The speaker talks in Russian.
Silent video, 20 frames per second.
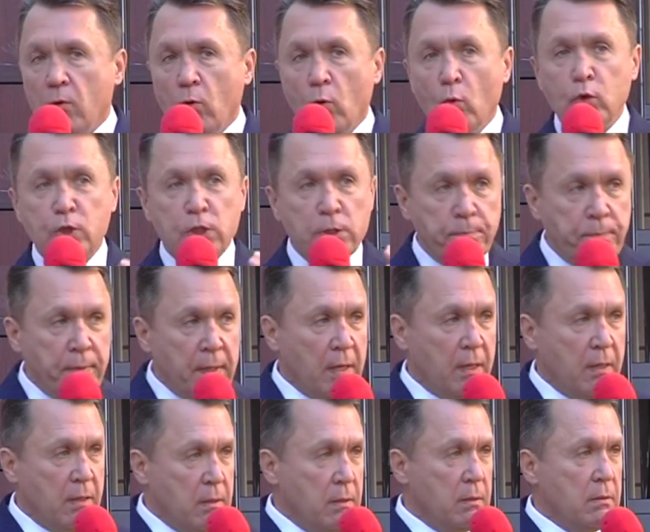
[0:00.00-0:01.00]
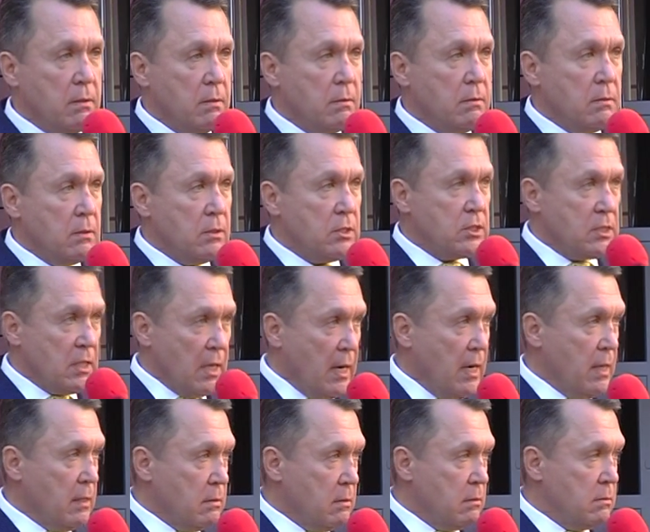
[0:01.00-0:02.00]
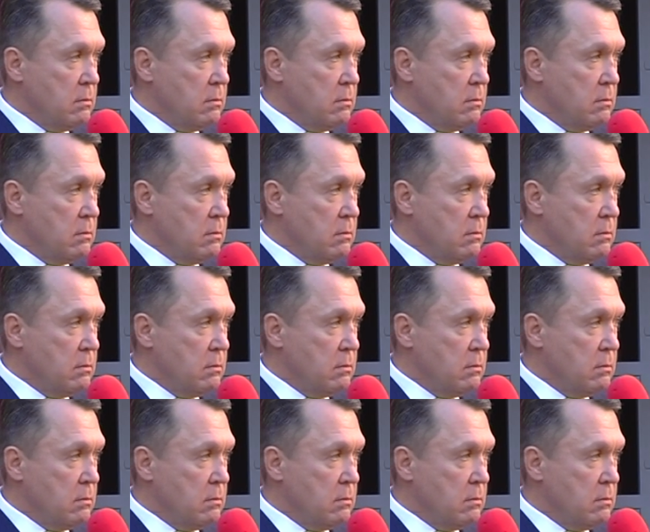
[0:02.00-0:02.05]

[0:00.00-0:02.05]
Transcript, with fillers: Успех стран